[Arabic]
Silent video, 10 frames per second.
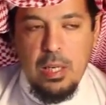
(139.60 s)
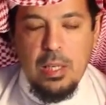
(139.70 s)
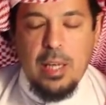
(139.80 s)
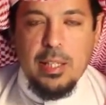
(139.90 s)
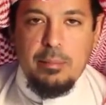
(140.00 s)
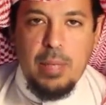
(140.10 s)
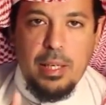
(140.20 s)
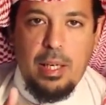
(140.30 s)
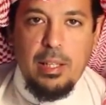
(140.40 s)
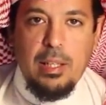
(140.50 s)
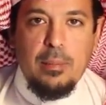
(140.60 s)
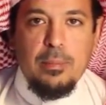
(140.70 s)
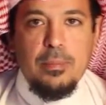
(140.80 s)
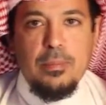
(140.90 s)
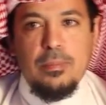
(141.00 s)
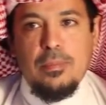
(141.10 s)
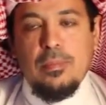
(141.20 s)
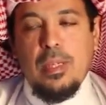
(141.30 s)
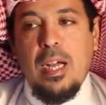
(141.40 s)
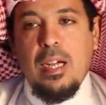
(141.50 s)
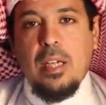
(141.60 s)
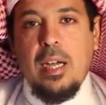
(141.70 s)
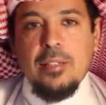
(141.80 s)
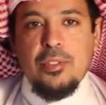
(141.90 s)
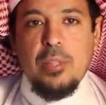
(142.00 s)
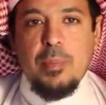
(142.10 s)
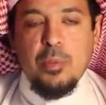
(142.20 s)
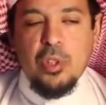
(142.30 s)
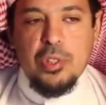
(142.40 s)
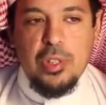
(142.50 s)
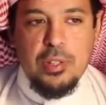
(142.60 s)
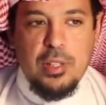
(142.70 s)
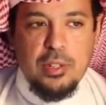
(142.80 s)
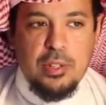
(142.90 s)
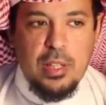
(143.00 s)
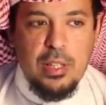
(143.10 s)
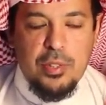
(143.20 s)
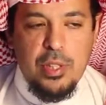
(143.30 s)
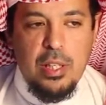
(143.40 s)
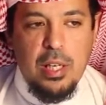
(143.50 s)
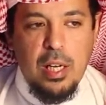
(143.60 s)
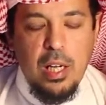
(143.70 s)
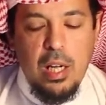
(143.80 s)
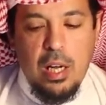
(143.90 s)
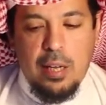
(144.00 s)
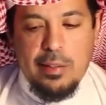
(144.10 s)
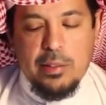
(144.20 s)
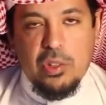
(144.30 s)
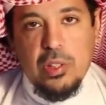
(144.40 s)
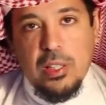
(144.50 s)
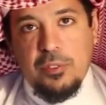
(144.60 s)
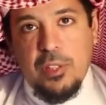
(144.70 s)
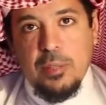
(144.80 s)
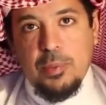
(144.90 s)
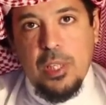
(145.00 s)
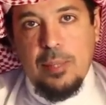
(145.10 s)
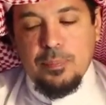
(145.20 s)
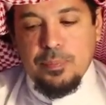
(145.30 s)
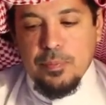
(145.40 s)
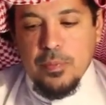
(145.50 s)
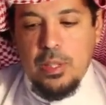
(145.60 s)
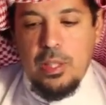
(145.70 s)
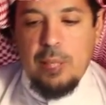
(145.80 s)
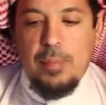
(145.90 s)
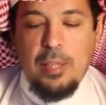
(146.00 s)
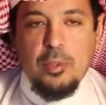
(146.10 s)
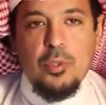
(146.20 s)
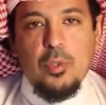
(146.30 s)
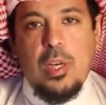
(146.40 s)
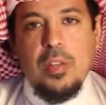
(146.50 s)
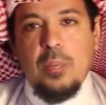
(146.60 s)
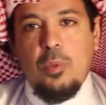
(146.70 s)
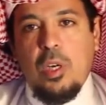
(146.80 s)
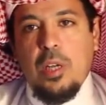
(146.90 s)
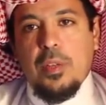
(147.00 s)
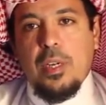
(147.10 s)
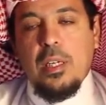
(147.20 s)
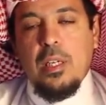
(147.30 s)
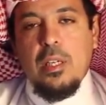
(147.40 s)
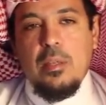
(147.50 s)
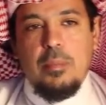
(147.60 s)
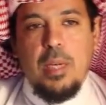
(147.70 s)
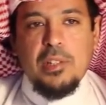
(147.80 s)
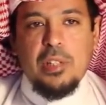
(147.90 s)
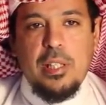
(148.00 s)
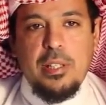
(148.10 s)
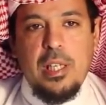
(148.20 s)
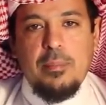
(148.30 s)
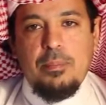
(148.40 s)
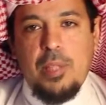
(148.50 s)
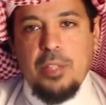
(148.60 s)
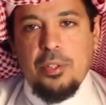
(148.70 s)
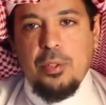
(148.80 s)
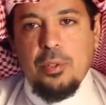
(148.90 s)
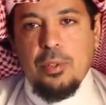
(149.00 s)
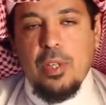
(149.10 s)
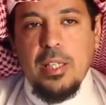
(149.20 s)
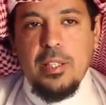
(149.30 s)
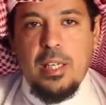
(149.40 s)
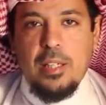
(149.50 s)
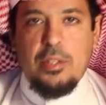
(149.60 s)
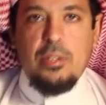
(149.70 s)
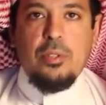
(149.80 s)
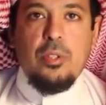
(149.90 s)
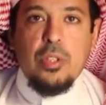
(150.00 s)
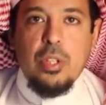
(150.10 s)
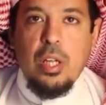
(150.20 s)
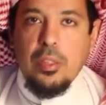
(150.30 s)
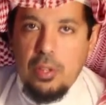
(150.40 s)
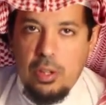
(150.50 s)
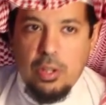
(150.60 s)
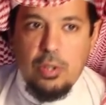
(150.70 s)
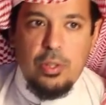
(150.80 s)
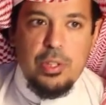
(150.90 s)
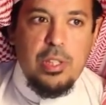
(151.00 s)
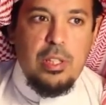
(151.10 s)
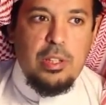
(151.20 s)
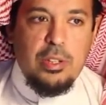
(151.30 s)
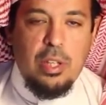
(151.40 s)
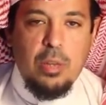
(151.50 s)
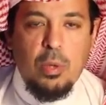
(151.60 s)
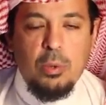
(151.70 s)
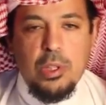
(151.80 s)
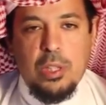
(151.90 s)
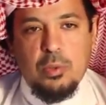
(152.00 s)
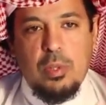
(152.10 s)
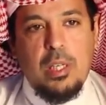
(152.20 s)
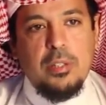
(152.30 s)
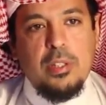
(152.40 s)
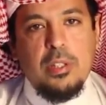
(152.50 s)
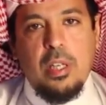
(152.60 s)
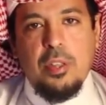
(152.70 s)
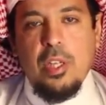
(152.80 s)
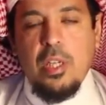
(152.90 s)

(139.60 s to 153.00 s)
لكن ما راح أعدل من اقتصاديات تريز إلى الاقتصاد في الإبداع إلا بعد نزول هذا المحاضرة بعشر أيام بحيث أنه أي أحد عنده اعتراض يحق له يرسل لي اعتراض ولو شخص واحد اعترض